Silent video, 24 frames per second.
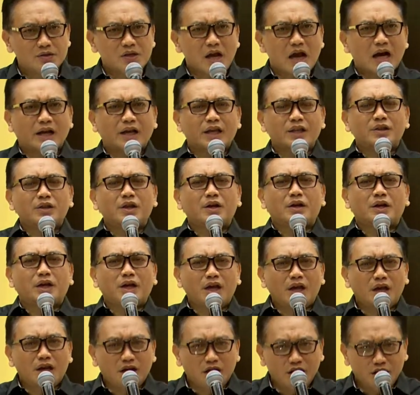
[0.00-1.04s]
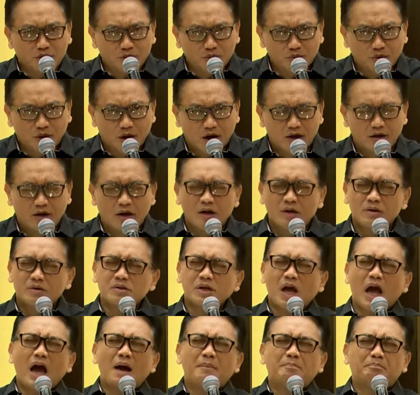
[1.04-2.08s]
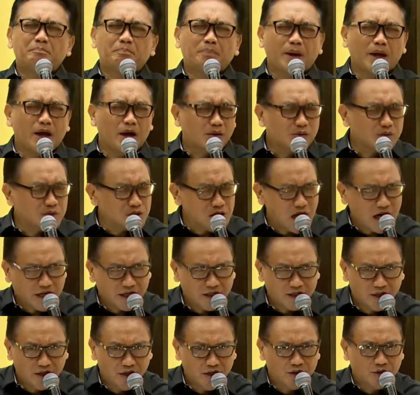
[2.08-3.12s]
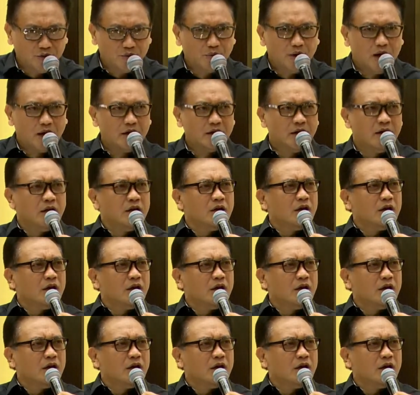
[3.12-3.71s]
sakitnya gini Tuhan, capek aku sakit ini Tuhan,